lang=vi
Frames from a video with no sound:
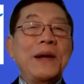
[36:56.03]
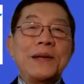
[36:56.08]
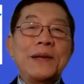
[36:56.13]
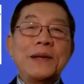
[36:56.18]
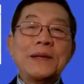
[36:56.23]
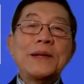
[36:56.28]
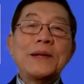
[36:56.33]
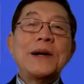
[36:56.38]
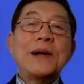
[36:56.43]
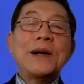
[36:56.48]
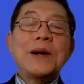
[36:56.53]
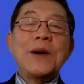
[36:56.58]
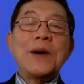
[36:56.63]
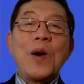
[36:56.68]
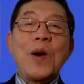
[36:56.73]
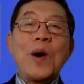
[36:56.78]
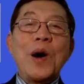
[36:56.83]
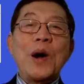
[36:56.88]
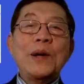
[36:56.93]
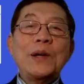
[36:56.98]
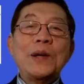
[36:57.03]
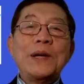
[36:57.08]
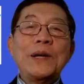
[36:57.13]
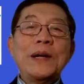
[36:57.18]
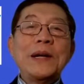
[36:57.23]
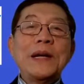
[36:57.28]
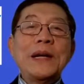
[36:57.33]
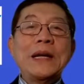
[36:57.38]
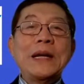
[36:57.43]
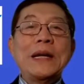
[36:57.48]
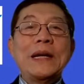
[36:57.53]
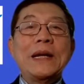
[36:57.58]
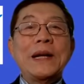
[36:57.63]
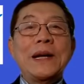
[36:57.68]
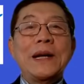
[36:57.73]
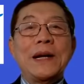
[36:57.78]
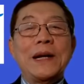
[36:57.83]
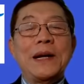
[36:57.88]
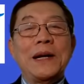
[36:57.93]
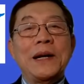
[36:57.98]
chưa có những
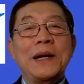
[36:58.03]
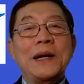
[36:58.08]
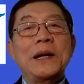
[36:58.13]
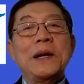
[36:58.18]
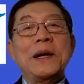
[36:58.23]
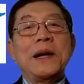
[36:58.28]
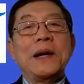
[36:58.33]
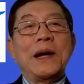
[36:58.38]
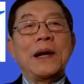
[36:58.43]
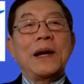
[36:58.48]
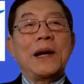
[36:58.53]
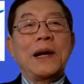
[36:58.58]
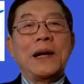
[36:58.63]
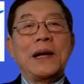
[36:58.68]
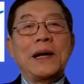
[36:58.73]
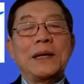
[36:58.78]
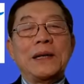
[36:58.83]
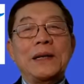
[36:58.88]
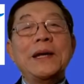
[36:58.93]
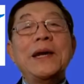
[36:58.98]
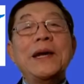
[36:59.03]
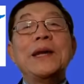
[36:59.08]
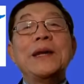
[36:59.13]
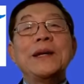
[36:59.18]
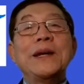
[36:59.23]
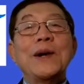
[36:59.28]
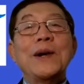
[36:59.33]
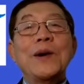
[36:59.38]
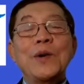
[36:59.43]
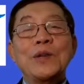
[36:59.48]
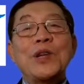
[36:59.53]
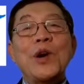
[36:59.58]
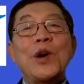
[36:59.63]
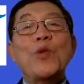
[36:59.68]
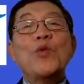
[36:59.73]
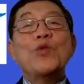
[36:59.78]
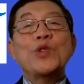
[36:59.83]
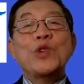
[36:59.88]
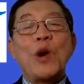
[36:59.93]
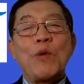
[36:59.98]
cái à, à, nghiên cứu
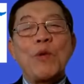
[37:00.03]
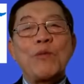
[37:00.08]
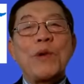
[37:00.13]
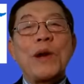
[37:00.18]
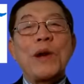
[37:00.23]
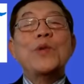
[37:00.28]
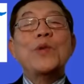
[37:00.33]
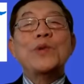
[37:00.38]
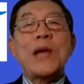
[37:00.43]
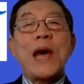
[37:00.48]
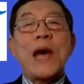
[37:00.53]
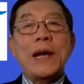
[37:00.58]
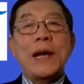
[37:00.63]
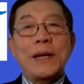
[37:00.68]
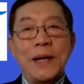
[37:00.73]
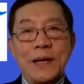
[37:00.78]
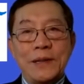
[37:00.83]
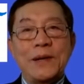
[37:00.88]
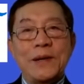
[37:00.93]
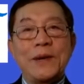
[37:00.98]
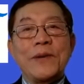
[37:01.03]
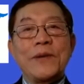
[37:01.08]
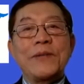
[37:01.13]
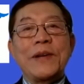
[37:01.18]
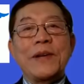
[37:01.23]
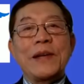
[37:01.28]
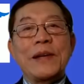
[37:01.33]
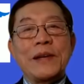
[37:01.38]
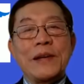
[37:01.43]
sâu rộng và lâu dài đó, thưa quý vị.